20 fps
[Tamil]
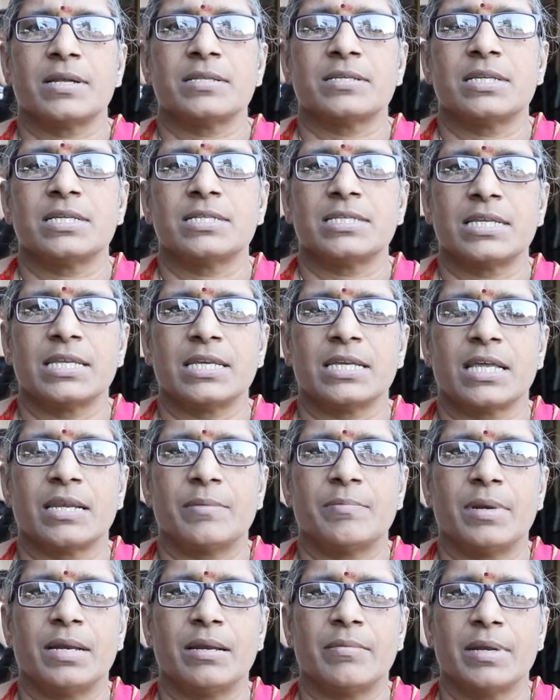பார்த்துட்டு சரி
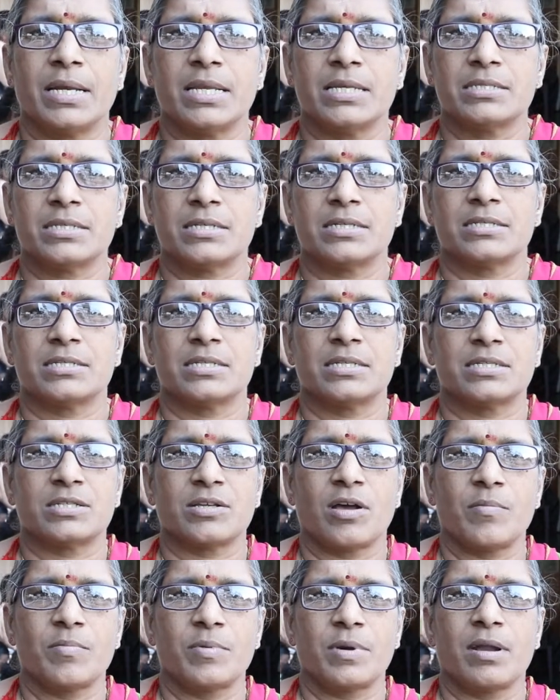ஹெர்பல் மெடிசன்ஸ்
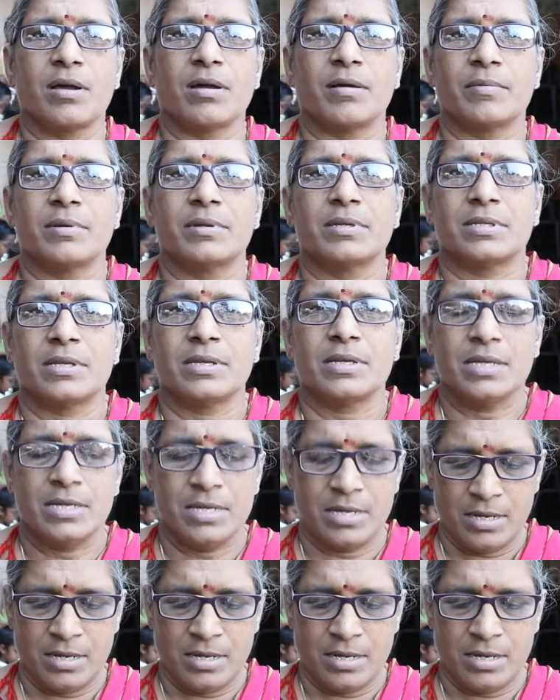சாப்பிட்லாம் அப்படின்னு